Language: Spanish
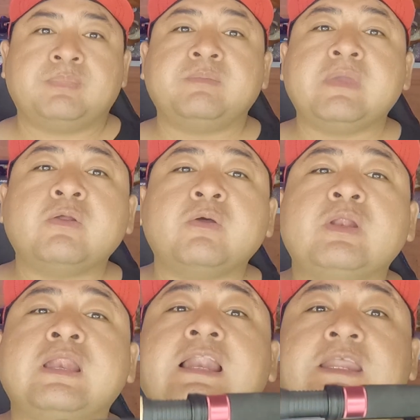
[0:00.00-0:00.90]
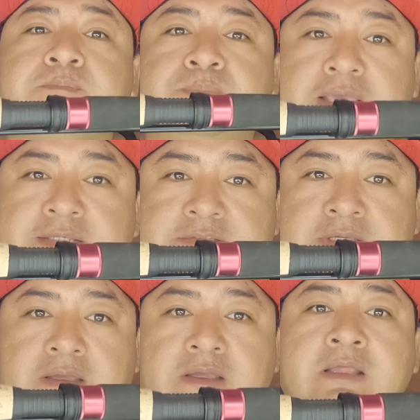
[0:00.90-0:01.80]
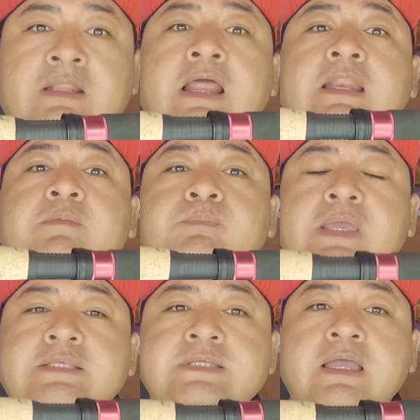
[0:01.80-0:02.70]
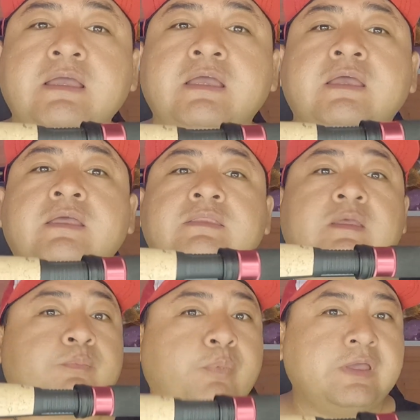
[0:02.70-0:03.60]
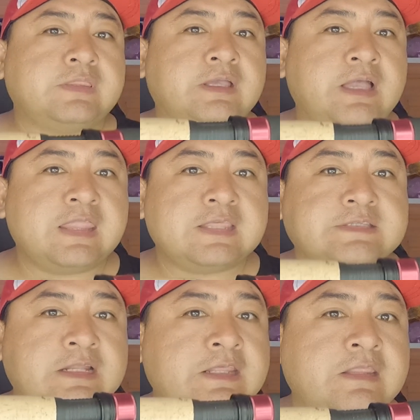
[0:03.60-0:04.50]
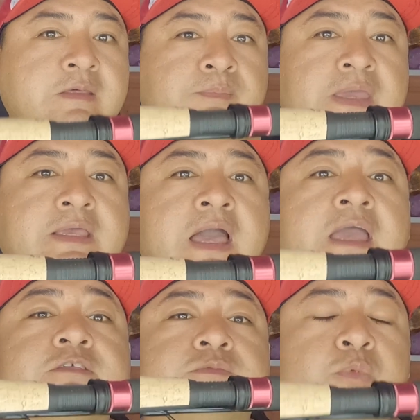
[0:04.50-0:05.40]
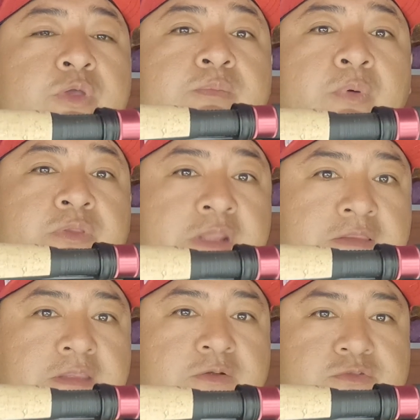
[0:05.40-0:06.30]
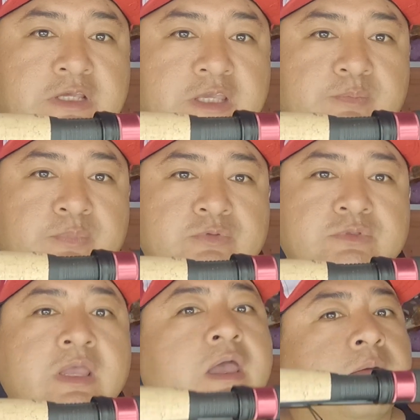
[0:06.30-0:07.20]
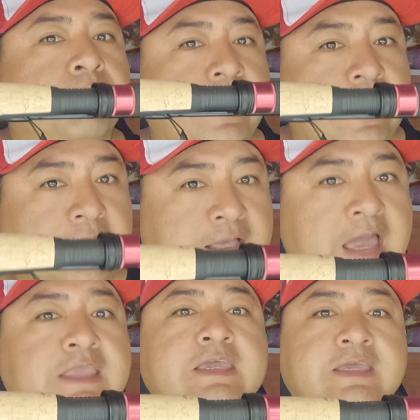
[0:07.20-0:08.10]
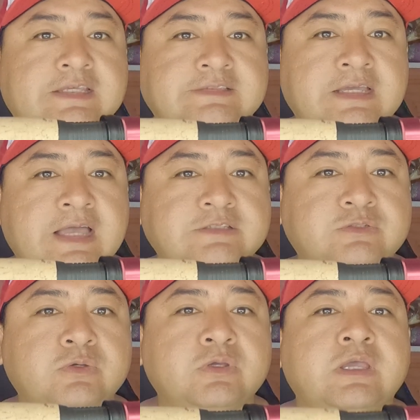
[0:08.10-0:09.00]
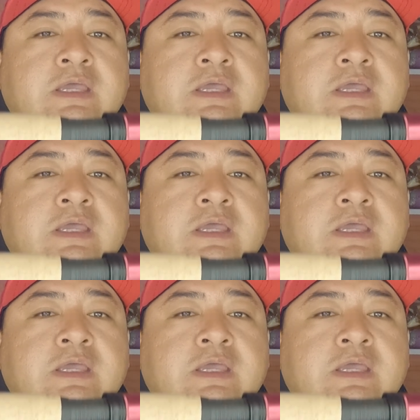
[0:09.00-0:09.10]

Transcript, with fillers: Primero, la limpieza. La limpieza después de cada salida de pesca es muy importante en los equipos. Para la caña, en este caso,